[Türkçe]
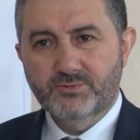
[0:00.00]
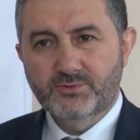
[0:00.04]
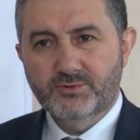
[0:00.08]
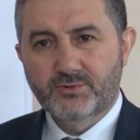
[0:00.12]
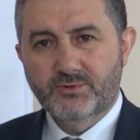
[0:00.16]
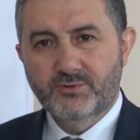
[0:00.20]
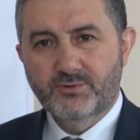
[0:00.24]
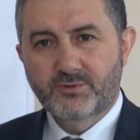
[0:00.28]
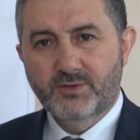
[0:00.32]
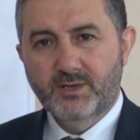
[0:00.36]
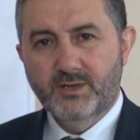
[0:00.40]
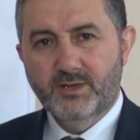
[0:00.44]

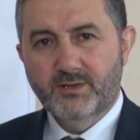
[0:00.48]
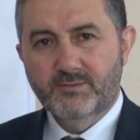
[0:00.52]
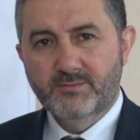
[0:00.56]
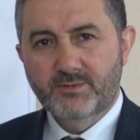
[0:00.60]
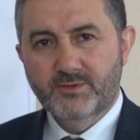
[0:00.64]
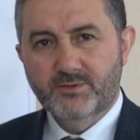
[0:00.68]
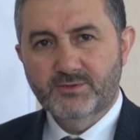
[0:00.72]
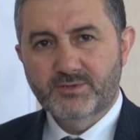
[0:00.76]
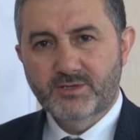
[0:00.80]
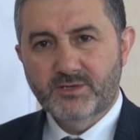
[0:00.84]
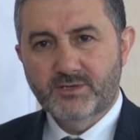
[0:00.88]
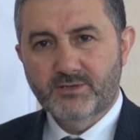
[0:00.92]
Son
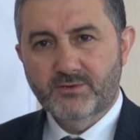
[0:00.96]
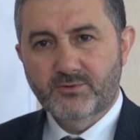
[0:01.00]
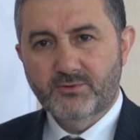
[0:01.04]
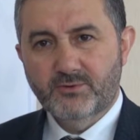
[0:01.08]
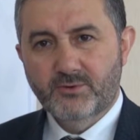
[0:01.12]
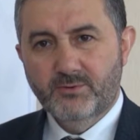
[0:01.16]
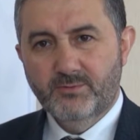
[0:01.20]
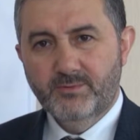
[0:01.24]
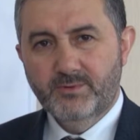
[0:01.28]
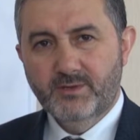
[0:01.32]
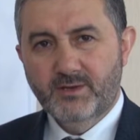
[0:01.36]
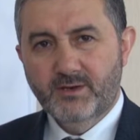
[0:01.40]
dönemde özellikle
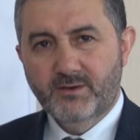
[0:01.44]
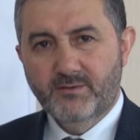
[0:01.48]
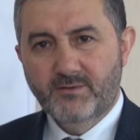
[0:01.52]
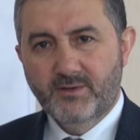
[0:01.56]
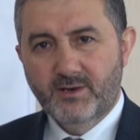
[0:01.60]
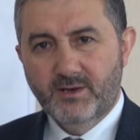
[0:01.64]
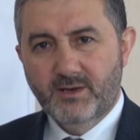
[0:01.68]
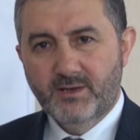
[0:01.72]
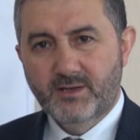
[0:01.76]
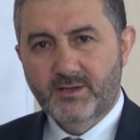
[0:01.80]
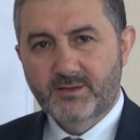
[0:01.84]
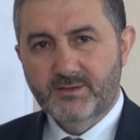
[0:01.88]
COBİ'lere
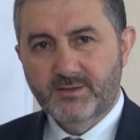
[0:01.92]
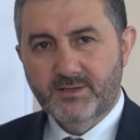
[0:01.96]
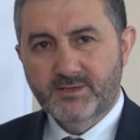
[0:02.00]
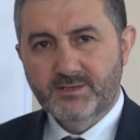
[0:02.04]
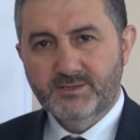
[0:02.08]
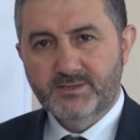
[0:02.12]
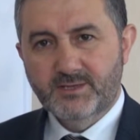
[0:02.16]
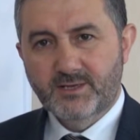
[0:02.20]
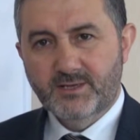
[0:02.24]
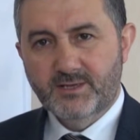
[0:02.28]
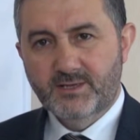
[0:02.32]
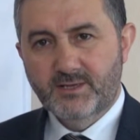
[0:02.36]
verilen
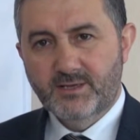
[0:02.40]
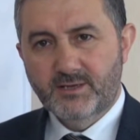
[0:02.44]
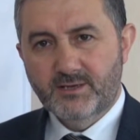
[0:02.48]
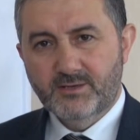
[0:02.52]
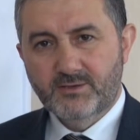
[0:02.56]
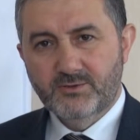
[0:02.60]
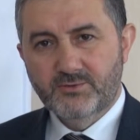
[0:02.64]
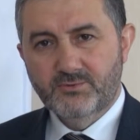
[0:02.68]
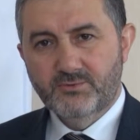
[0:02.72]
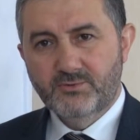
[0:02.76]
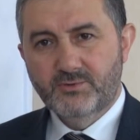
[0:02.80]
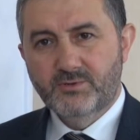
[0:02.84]
destekler
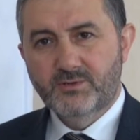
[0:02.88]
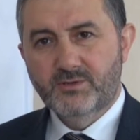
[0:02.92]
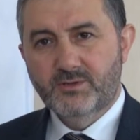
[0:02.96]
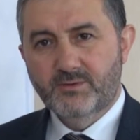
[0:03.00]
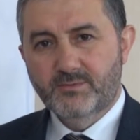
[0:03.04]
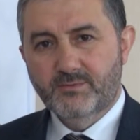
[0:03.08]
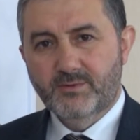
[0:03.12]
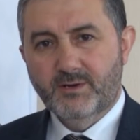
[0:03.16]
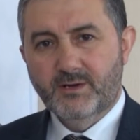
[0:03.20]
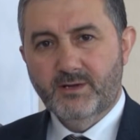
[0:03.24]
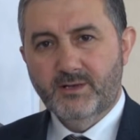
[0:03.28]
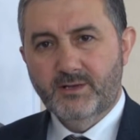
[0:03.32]
ki dün
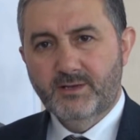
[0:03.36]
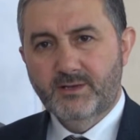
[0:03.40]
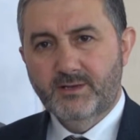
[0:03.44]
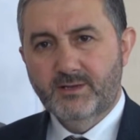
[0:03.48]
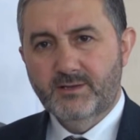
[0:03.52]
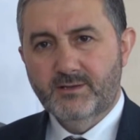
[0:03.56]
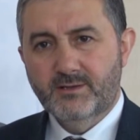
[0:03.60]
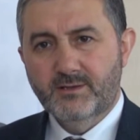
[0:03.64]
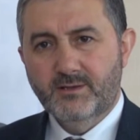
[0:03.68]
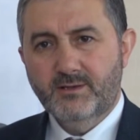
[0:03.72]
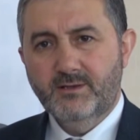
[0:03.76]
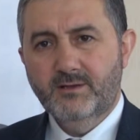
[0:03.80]

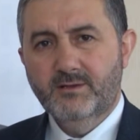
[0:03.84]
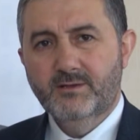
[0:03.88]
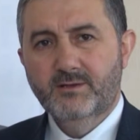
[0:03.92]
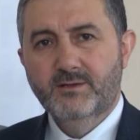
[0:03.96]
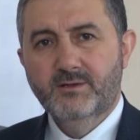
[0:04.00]
itibariyle de